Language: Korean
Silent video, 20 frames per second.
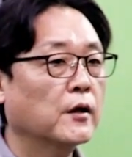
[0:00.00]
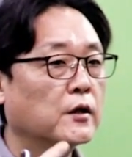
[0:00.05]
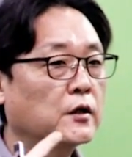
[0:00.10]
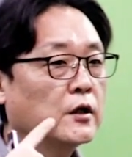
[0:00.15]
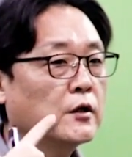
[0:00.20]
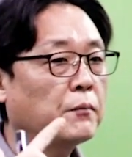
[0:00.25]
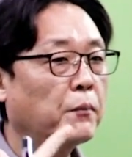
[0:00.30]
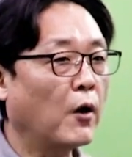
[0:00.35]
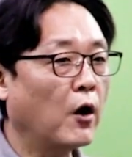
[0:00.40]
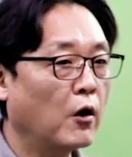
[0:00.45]

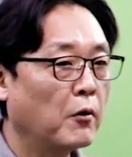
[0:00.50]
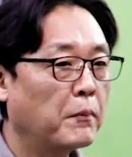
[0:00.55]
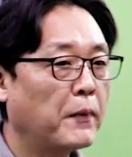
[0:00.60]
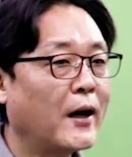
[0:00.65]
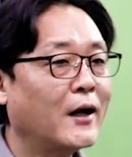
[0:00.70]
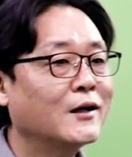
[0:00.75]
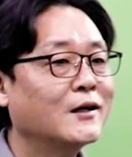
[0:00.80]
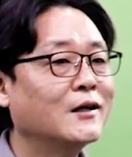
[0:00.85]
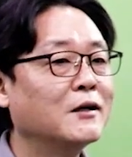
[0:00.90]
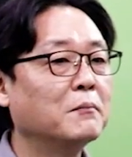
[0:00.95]
그
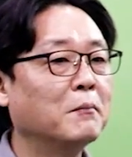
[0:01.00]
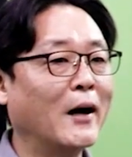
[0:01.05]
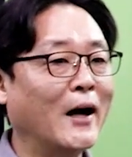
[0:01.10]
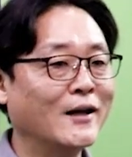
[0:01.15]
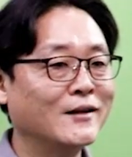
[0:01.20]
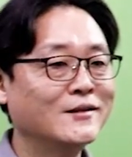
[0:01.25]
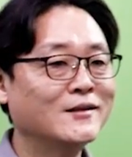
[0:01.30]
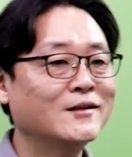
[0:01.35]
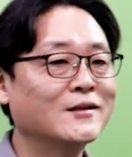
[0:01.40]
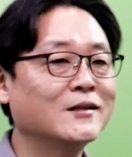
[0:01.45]
법안을
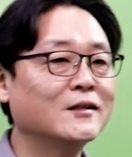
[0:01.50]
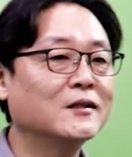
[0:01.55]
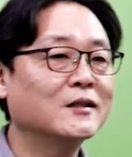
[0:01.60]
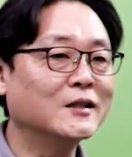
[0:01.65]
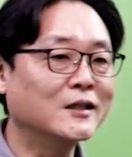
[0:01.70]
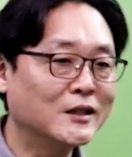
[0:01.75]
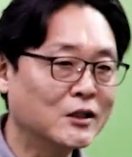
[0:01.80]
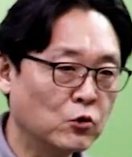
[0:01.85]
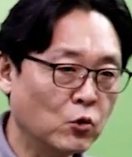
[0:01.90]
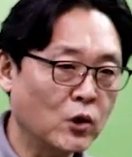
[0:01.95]
만든
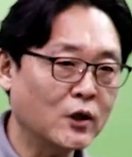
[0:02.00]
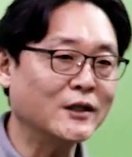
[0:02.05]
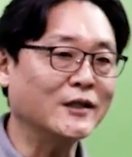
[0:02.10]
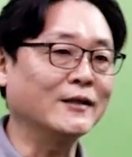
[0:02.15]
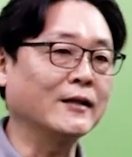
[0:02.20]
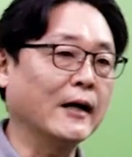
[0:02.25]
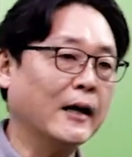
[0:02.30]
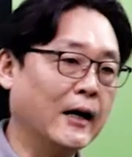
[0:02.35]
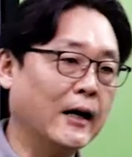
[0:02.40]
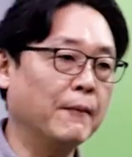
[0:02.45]

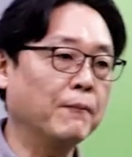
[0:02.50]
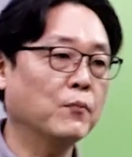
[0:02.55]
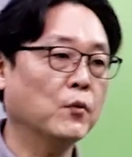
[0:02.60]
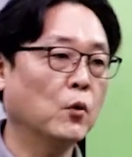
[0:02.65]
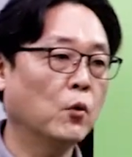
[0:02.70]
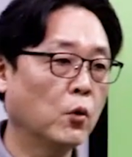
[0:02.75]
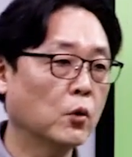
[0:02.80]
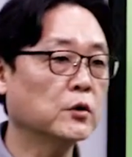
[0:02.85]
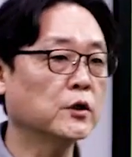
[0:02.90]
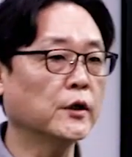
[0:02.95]
의원이나
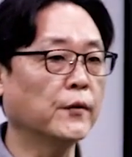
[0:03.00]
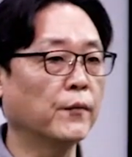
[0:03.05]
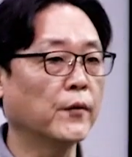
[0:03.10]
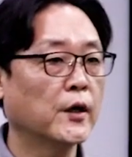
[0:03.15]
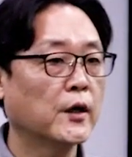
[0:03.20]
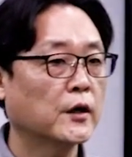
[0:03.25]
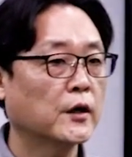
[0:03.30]
혹은